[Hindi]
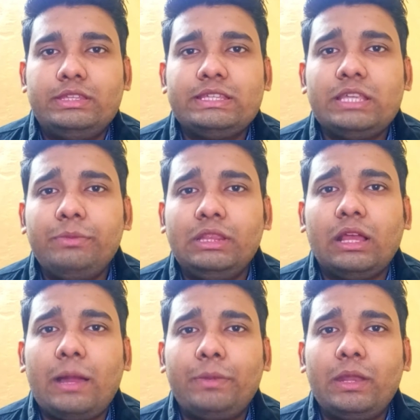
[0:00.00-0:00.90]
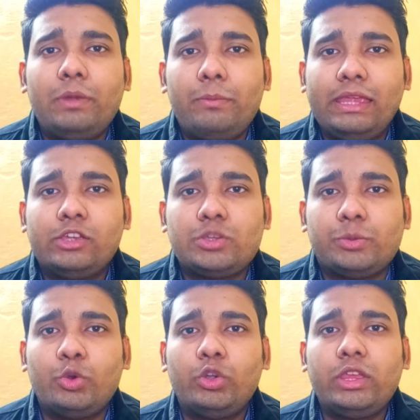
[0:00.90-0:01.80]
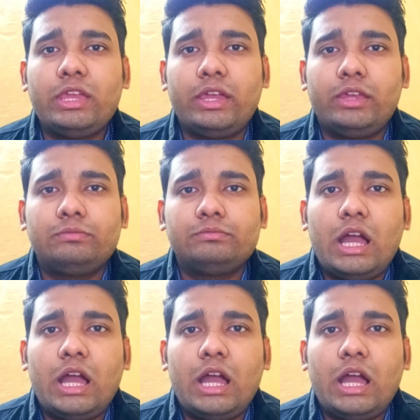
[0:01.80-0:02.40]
जैसे अभी तक आपने अपने भाई को सपोर्ट किया है